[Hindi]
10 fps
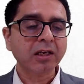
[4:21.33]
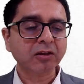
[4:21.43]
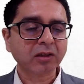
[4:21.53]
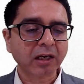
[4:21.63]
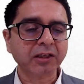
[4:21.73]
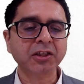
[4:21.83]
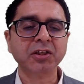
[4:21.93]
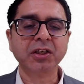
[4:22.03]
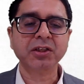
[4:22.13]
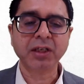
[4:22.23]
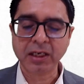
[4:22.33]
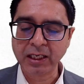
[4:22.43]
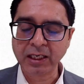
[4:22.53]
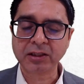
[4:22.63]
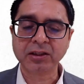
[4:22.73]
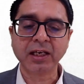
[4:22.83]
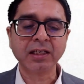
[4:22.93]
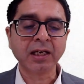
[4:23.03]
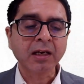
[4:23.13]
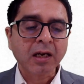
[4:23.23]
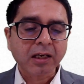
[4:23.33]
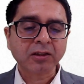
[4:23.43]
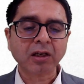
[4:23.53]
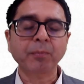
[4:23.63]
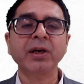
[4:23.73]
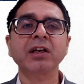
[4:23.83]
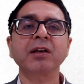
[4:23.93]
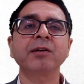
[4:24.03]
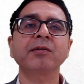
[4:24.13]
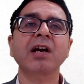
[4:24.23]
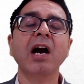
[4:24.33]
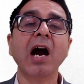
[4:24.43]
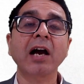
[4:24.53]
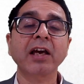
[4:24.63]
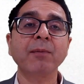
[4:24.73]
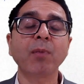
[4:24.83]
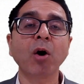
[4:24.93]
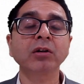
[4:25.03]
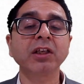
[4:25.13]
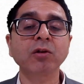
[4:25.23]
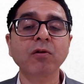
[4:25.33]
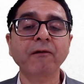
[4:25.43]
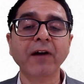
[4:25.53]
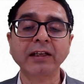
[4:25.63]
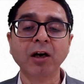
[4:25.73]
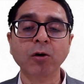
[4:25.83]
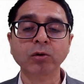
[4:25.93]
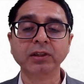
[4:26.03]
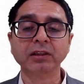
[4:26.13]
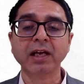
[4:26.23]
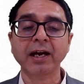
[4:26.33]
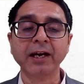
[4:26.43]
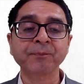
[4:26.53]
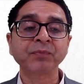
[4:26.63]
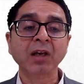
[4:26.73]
इसका रजिस्ट्रेशन लेना चाहिए इस अमेंडमेंट का आगे बहुत इनको फायदा हो सकता है